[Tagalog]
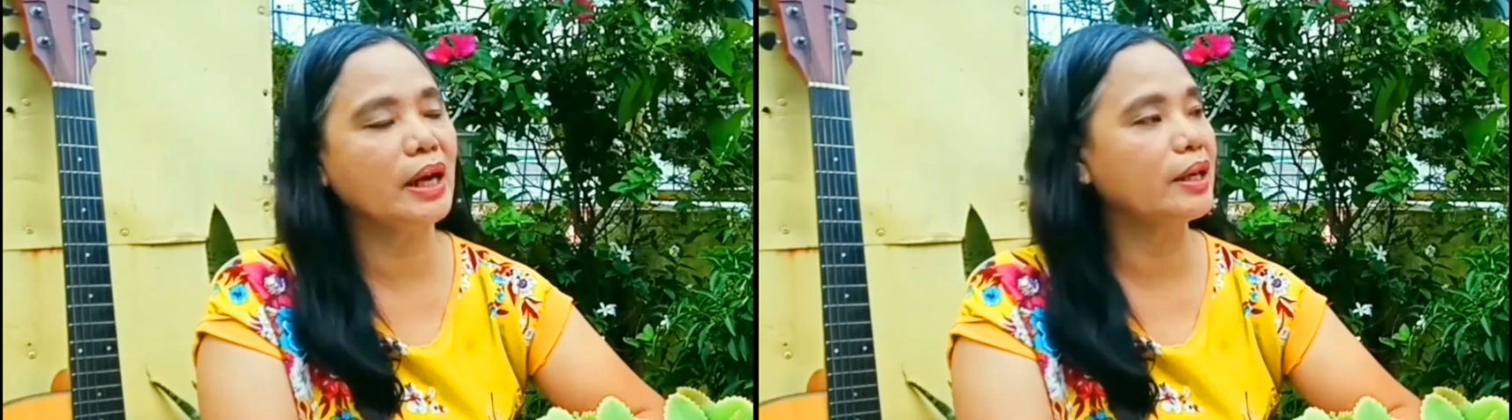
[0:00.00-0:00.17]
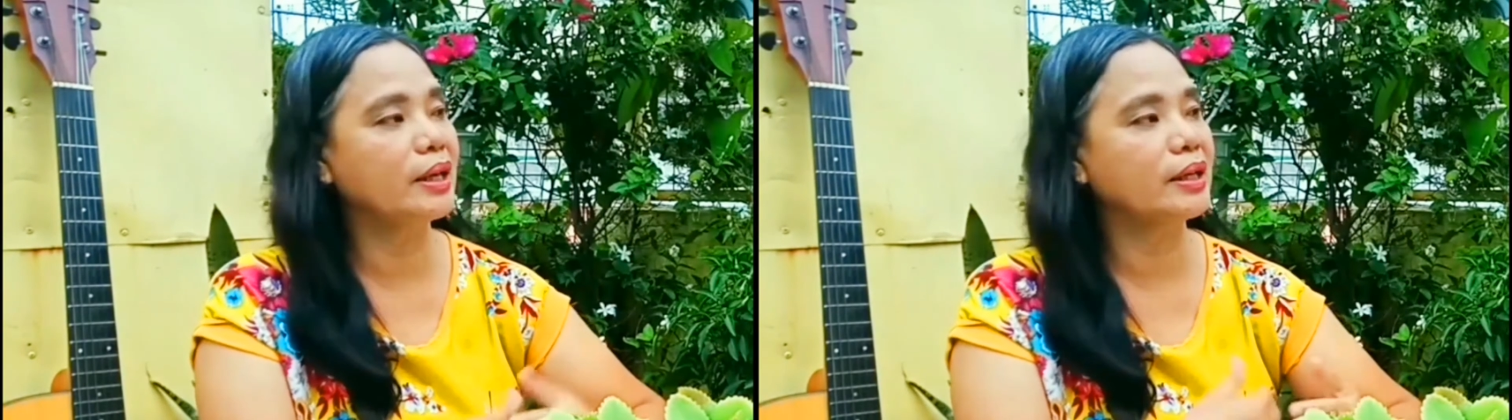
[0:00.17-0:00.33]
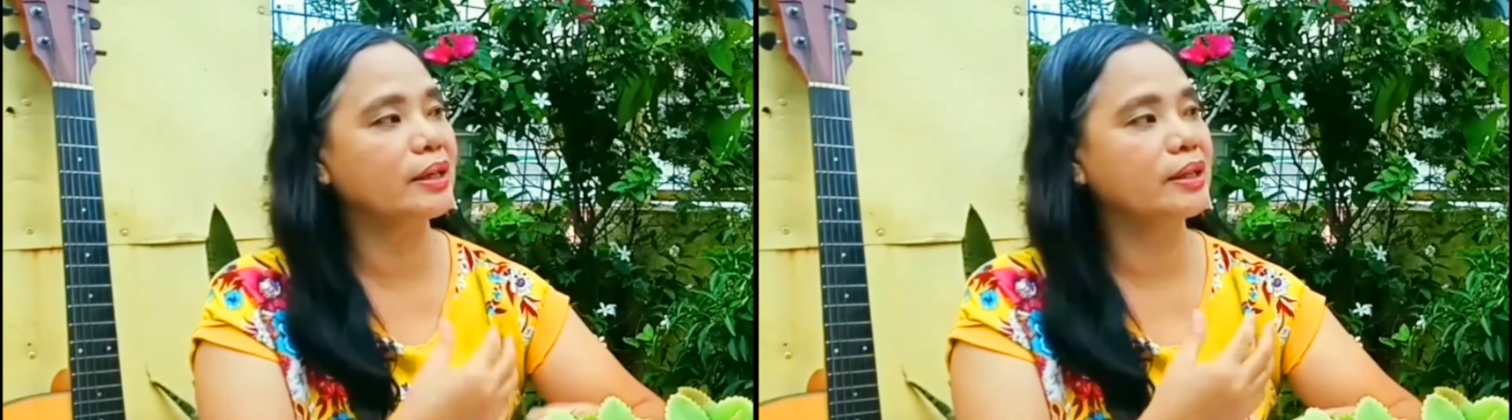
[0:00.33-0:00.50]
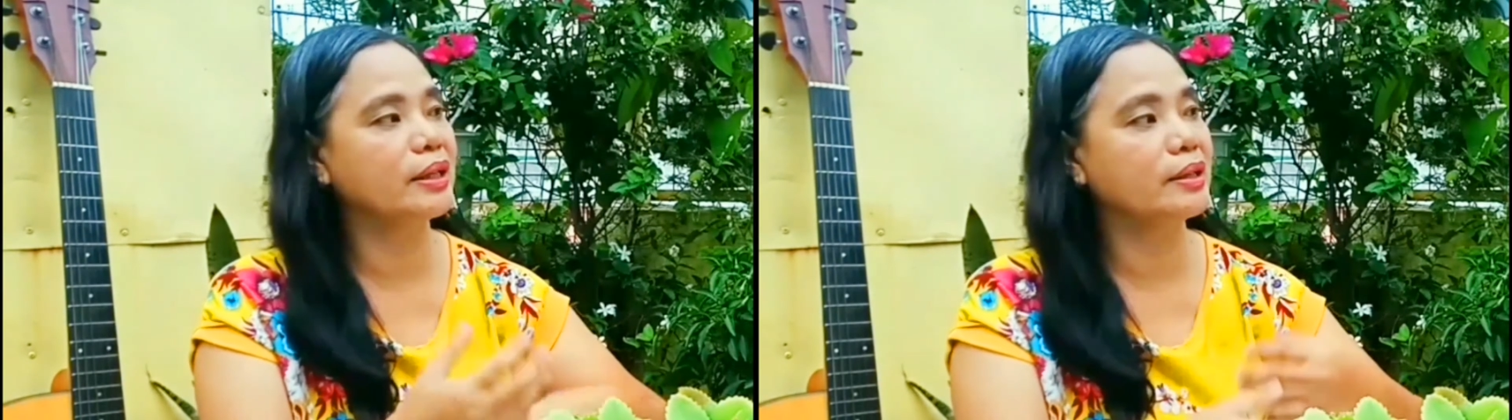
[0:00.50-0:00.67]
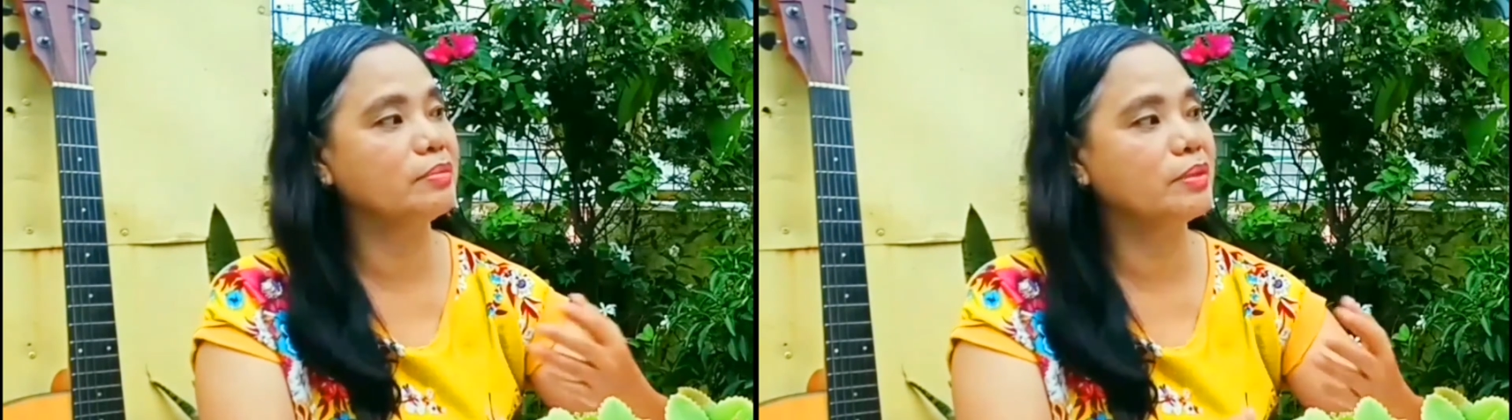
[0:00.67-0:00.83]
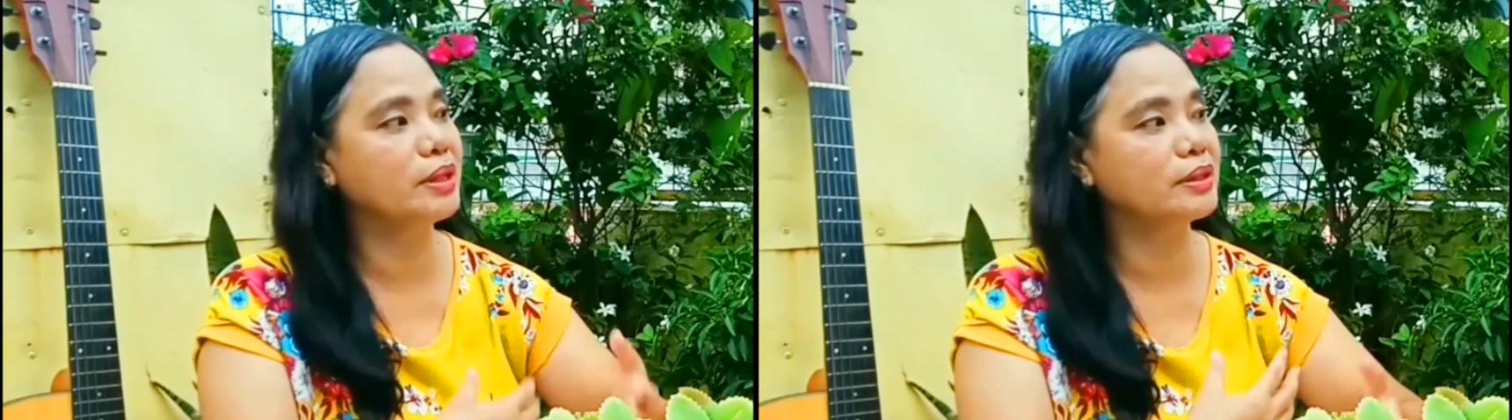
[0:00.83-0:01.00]
kalakaran
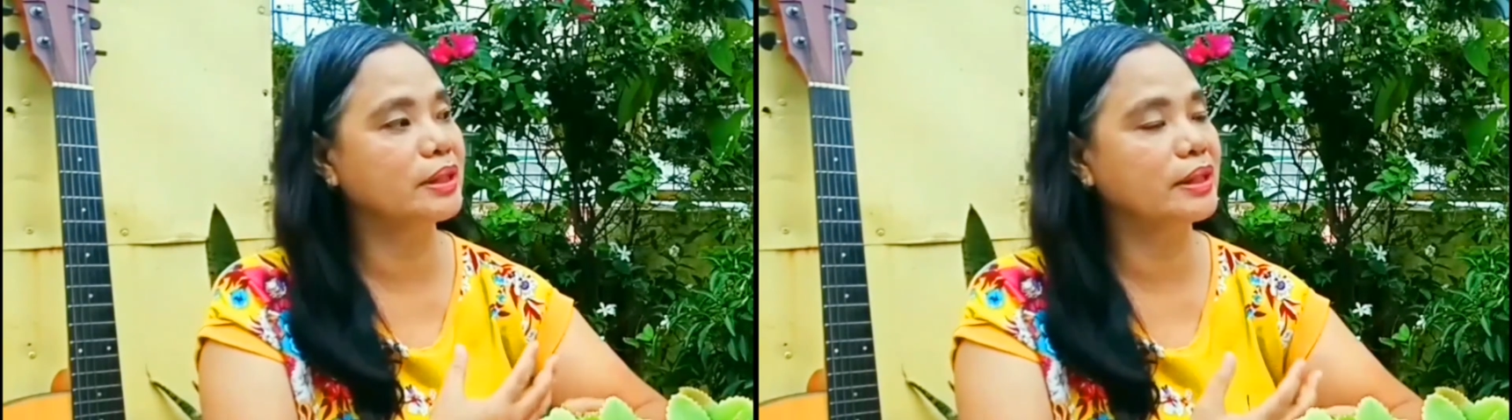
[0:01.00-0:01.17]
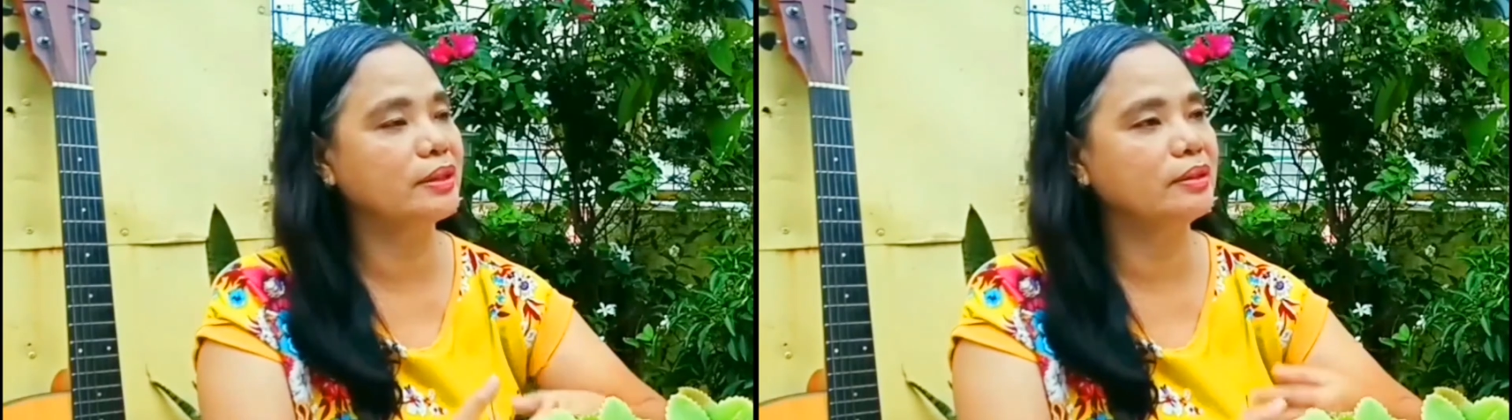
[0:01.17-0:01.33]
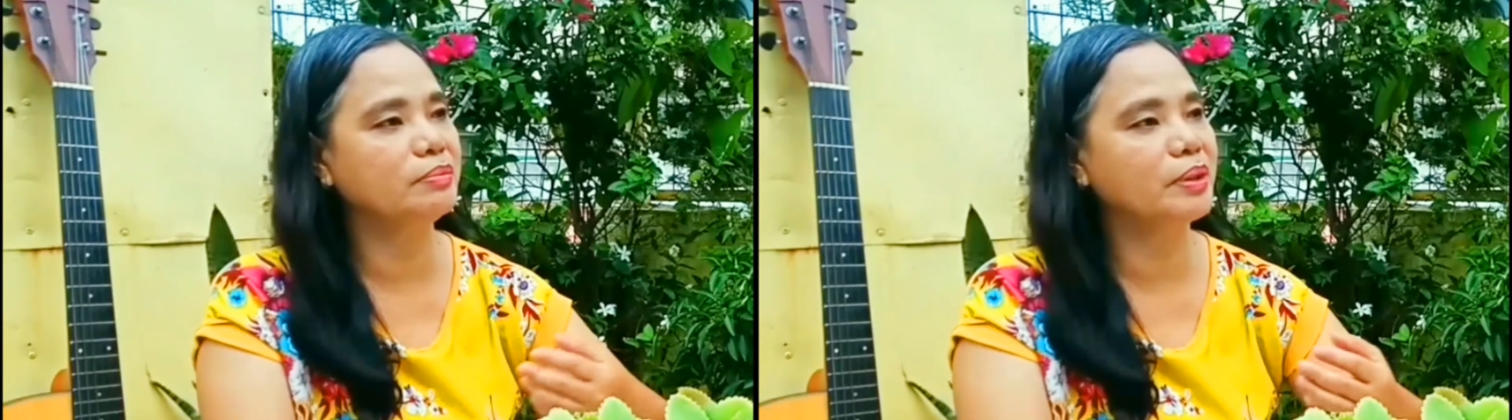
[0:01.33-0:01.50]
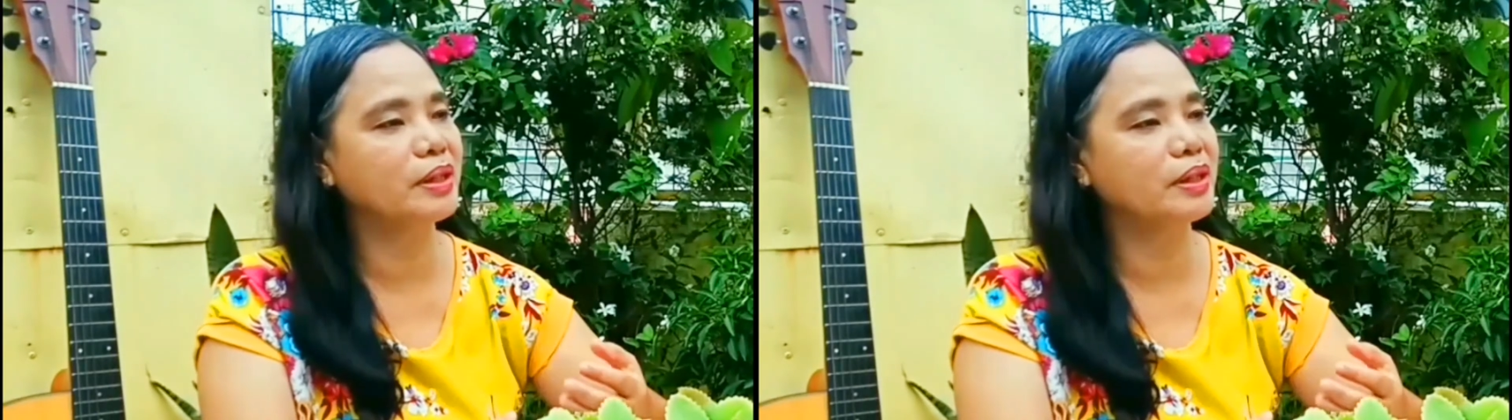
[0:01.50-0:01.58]
na ng mga tao.